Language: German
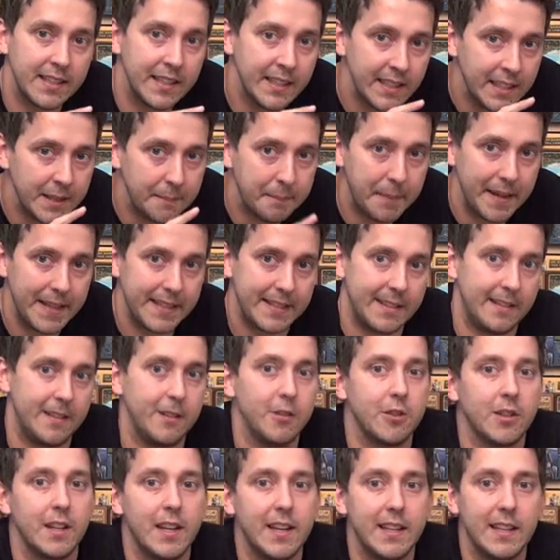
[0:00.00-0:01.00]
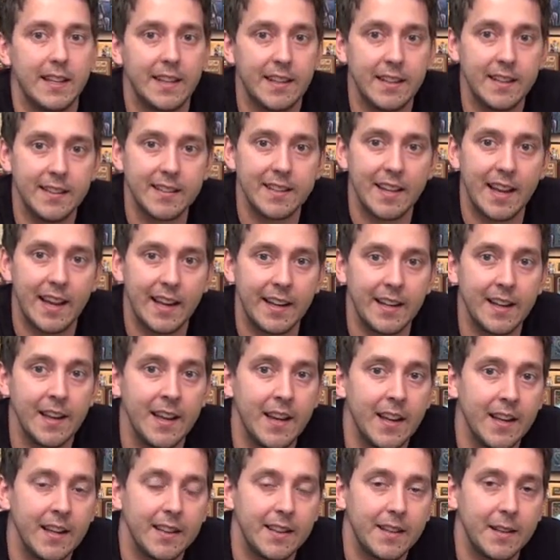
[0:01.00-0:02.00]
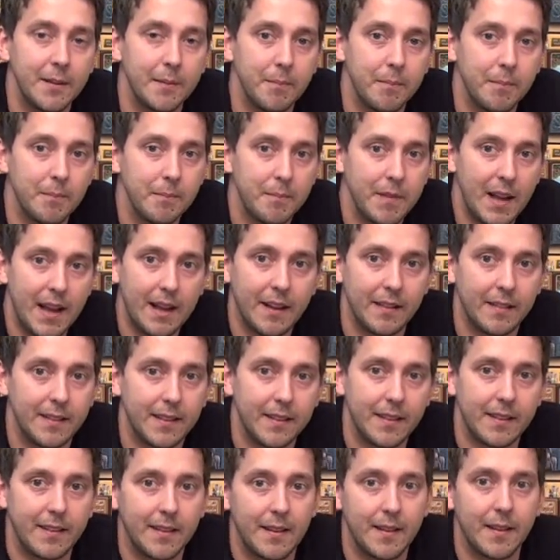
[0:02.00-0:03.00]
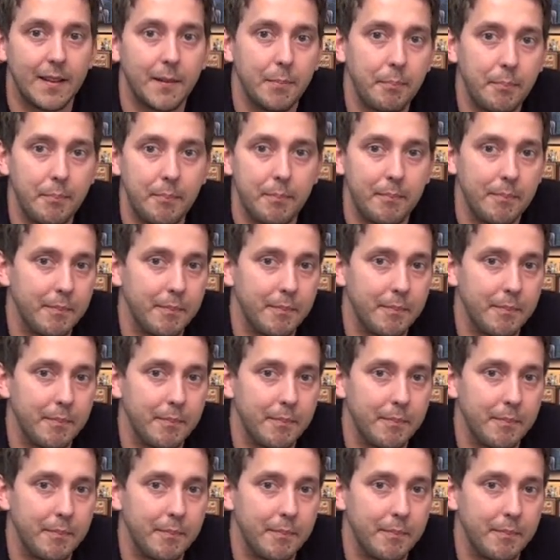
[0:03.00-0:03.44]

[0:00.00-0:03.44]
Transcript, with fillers: hier die beste Strategie sein, die, ja, das, das,